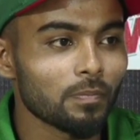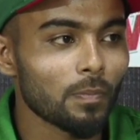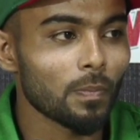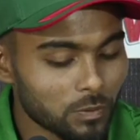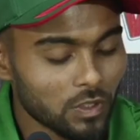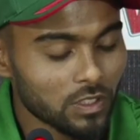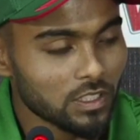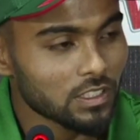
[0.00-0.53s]
দু
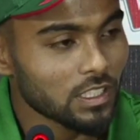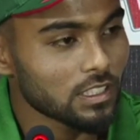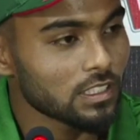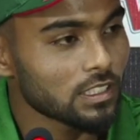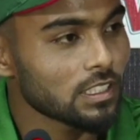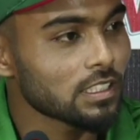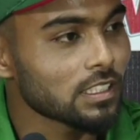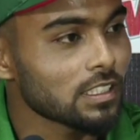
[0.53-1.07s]
হাজার
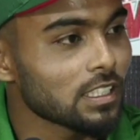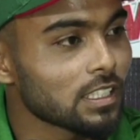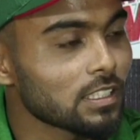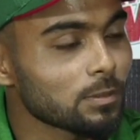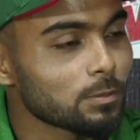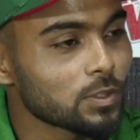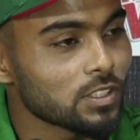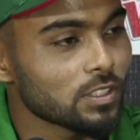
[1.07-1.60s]
সাতের একটা কাহিনী
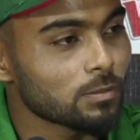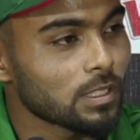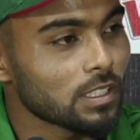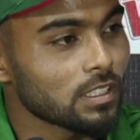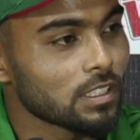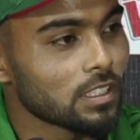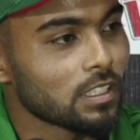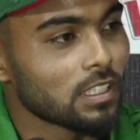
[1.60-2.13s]
মুশিক ভাই
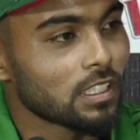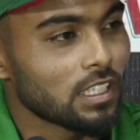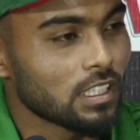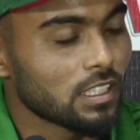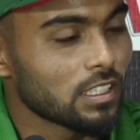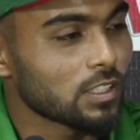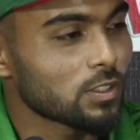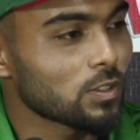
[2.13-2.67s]

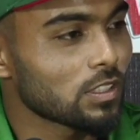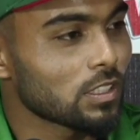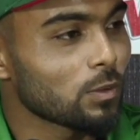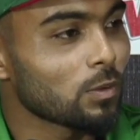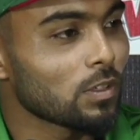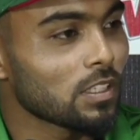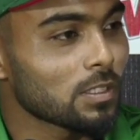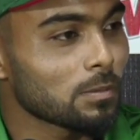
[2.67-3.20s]
ইন্ডিয়ার সঙ্গে
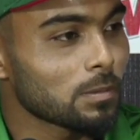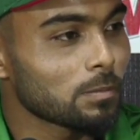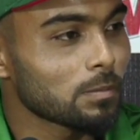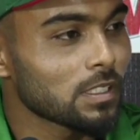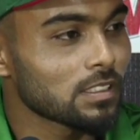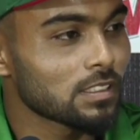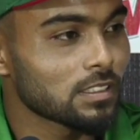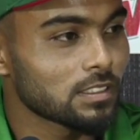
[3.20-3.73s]
ওয়ার্ল্ড কাপে
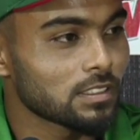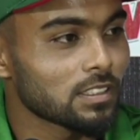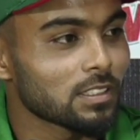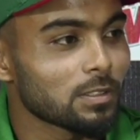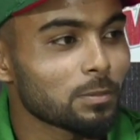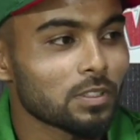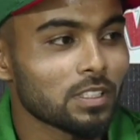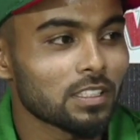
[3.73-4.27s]
ম্যাচ
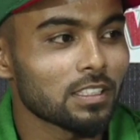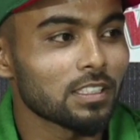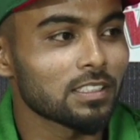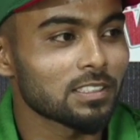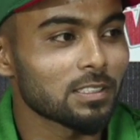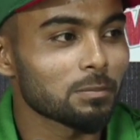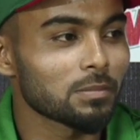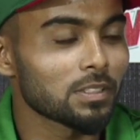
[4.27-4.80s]
জেতার পর একটা
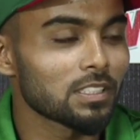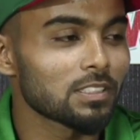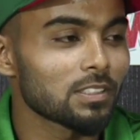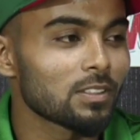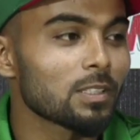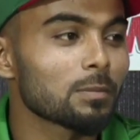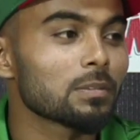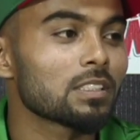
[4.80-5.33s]
স্টাম্প পেয়েছিল
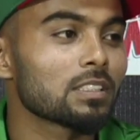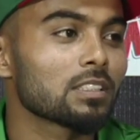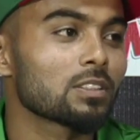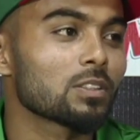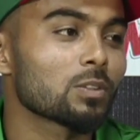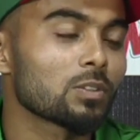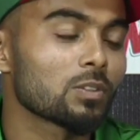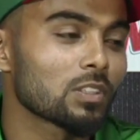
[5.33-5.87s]
আমি
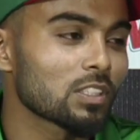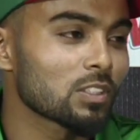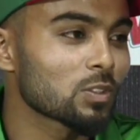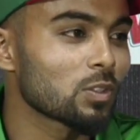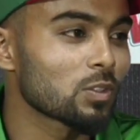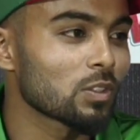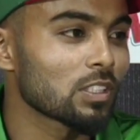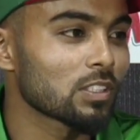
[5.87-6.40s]
তখন অনেক
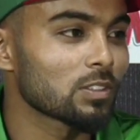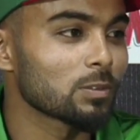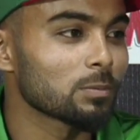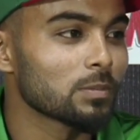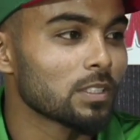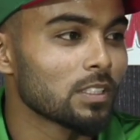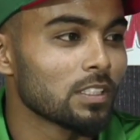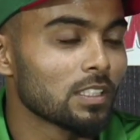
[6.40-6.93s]
ছোট একদম
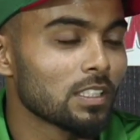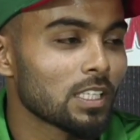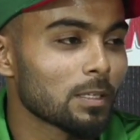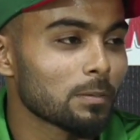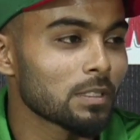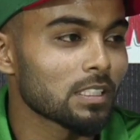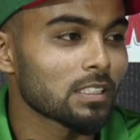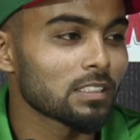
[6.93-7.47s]

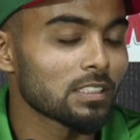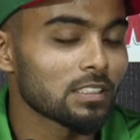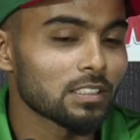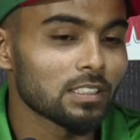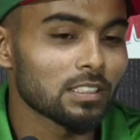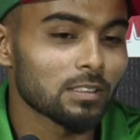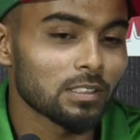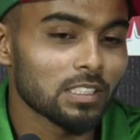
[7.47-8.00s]
আমি একদিন
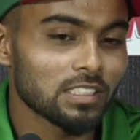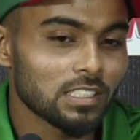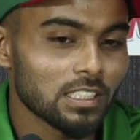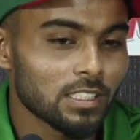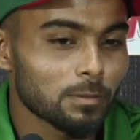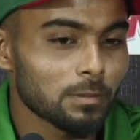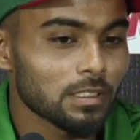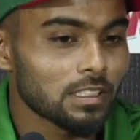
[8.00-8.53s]

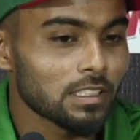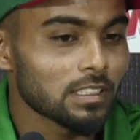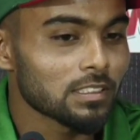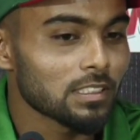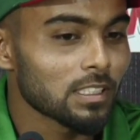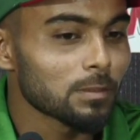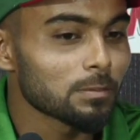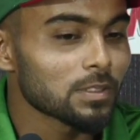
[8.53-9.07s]
স্টেডিয়ামে
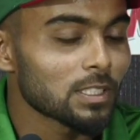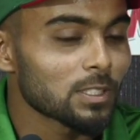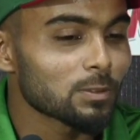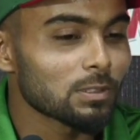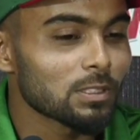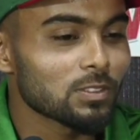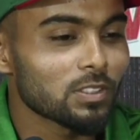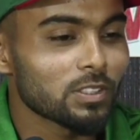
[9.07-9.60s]
গিয়েছিলাম সেই
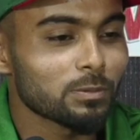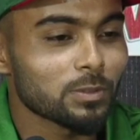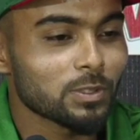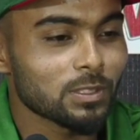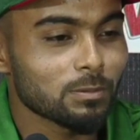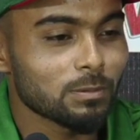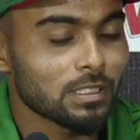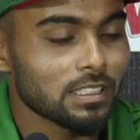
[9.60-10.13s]
সময় আসলে
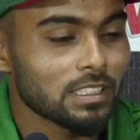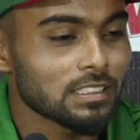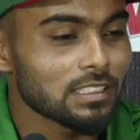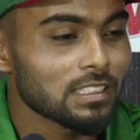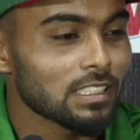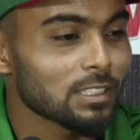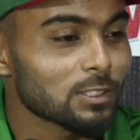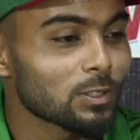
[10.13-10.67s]
মুশফিক ভাইয়ের কাছ
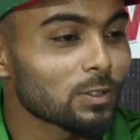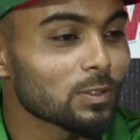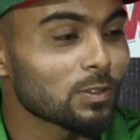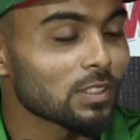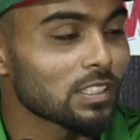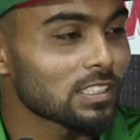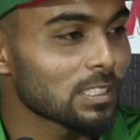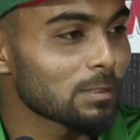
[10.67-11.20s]
থেকে যখন
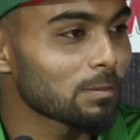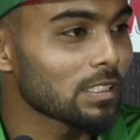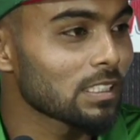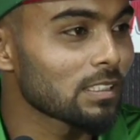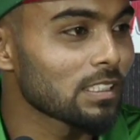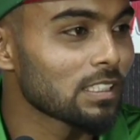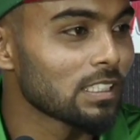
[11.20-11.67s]
ওই স্টাম্পটা